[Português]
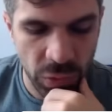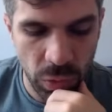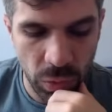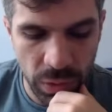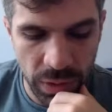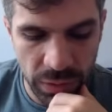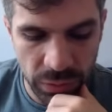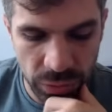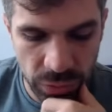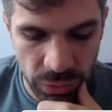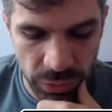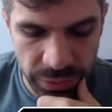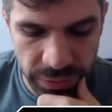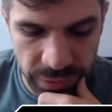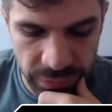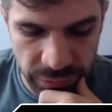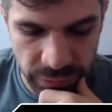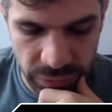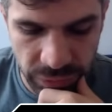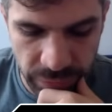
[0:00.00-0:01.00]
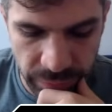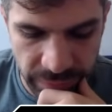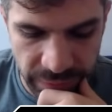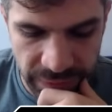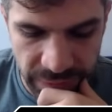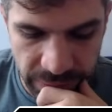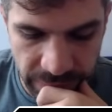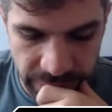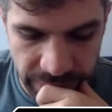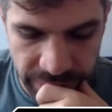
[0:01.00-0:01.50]
qual torre que eu vou tomar
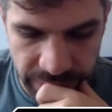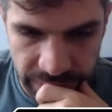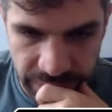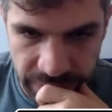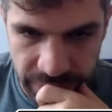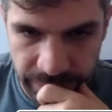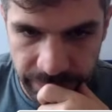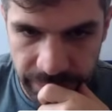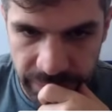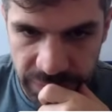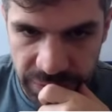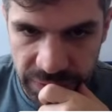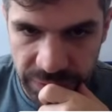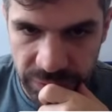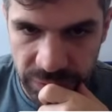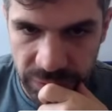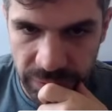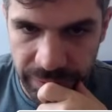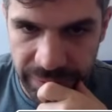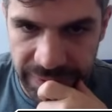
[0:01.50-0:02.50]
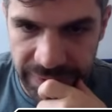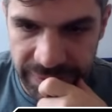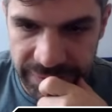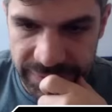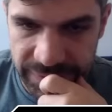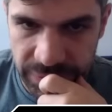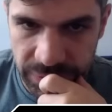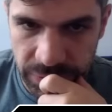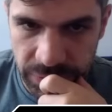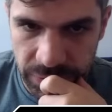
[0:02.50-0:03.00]
agora, né? Acho que eu vou tomar
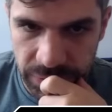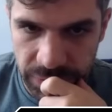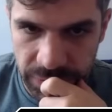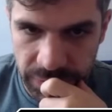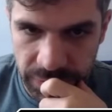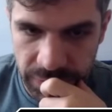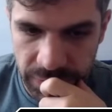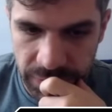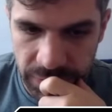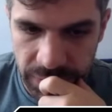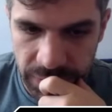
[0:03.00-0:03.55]
essa torre.